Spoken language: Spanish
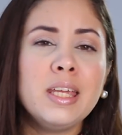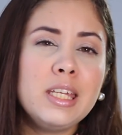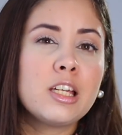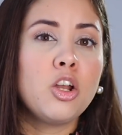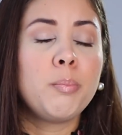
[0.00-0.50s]

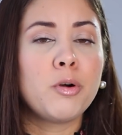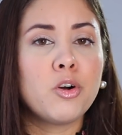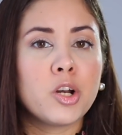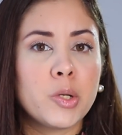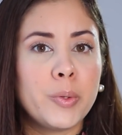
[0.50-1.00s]
y que los
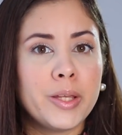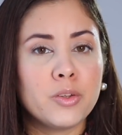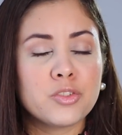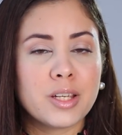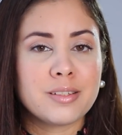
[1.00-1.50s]
pocos
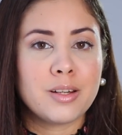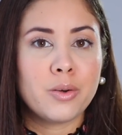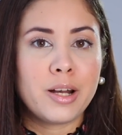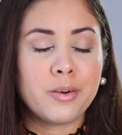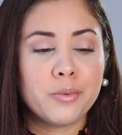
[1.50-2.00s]
ruidos que se
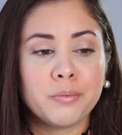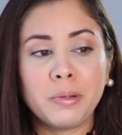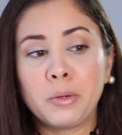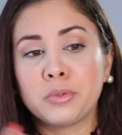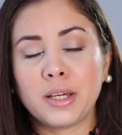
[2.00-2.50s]
lograron
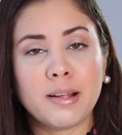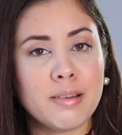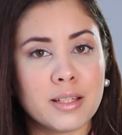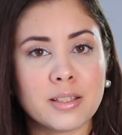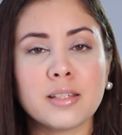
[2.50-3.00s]
escuchar a
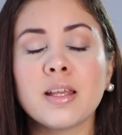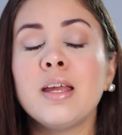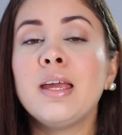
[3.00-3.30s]
veces,